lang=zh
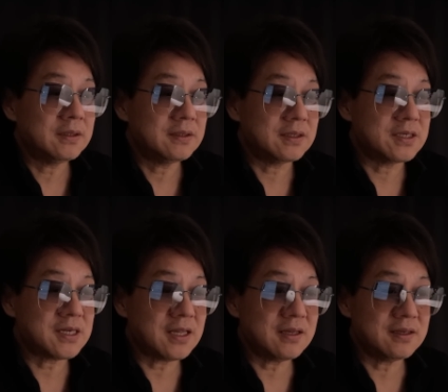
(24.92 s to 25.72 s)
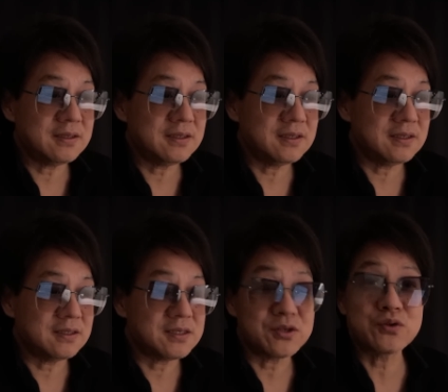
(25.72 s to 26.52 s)
这个山呢，一个
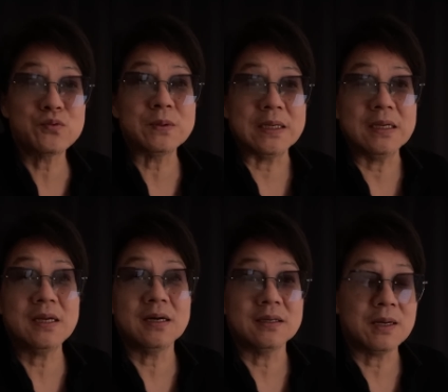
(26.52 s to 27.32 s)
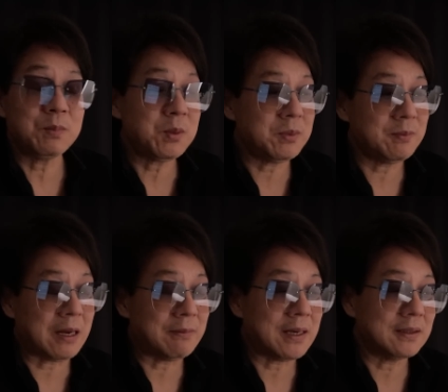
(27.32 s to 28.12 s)
个像树林一样的，密密
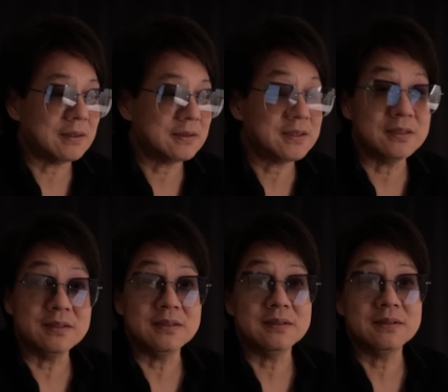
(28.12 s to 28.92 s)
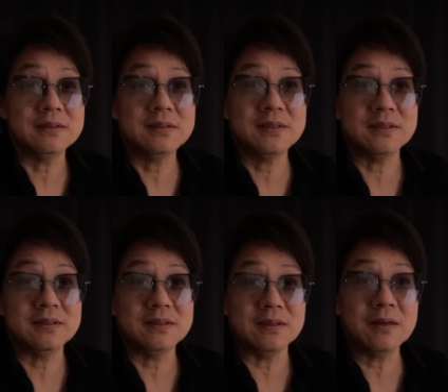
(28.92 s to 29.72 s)
麻麻的，挺
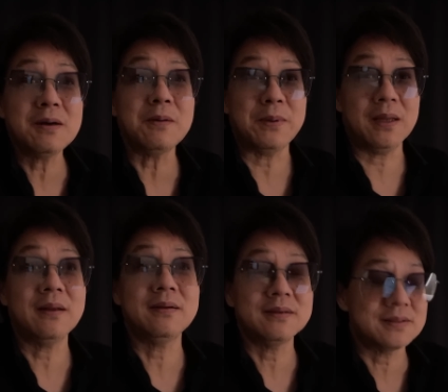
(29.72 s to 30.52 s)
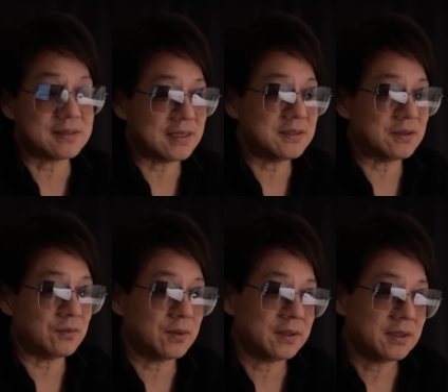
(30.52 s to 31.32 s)
挺挺特别的一个自然
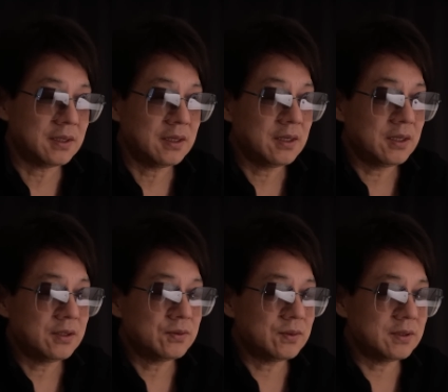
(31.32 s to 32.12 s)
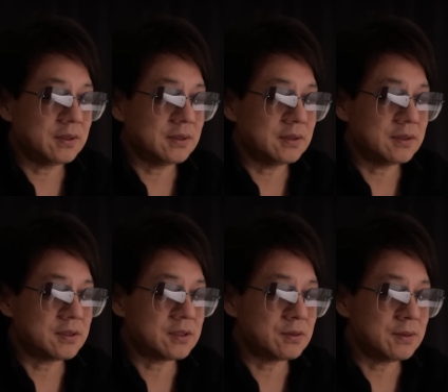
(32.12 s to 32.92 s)
景观。说这个
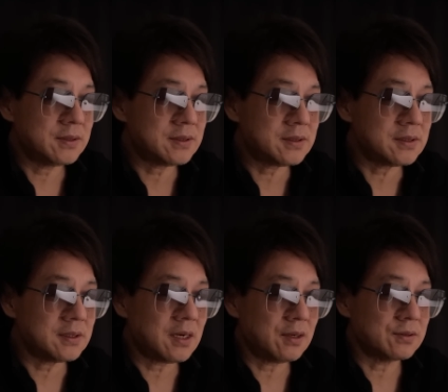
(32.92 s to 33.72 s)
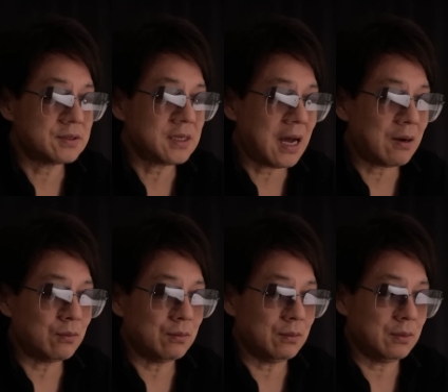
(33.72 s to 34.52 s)
四月四号下
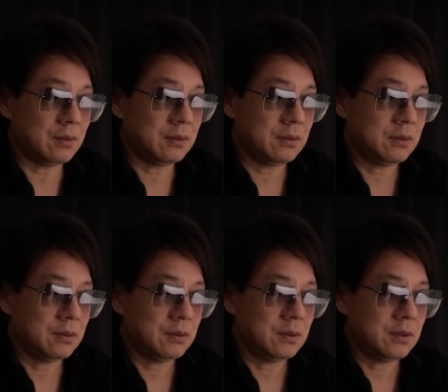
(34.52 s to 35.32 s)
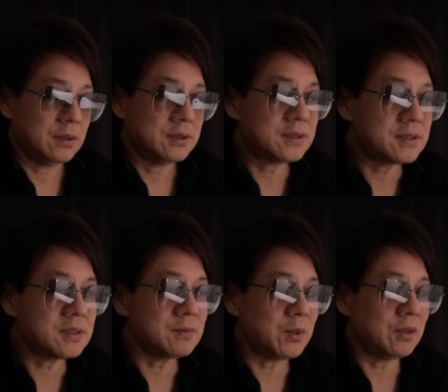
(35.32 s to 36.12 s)
午，
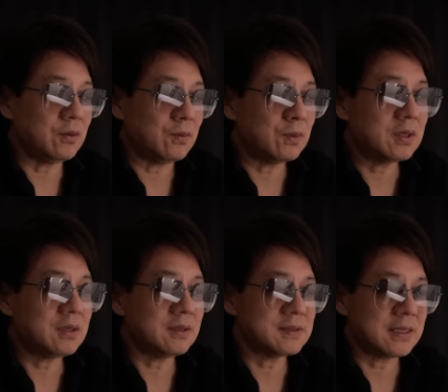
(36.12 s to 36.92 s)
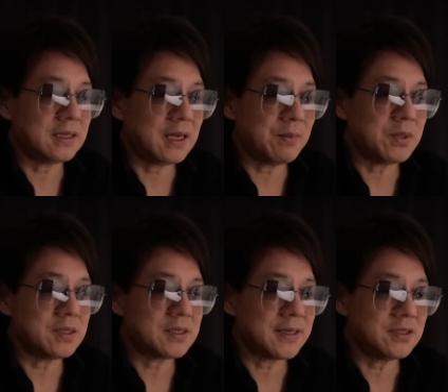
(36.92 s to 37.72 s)
四名游客在天
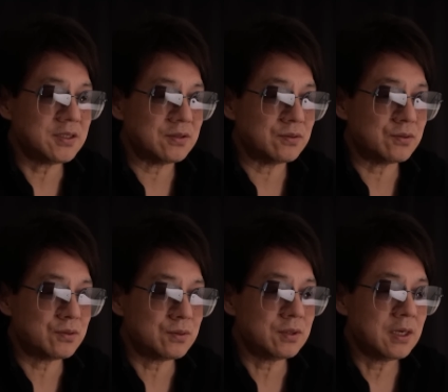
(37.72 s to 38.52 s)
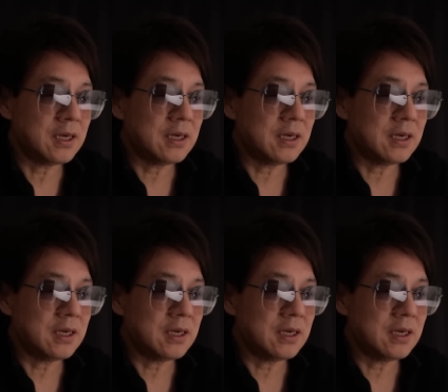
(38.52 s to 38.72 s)
门山景区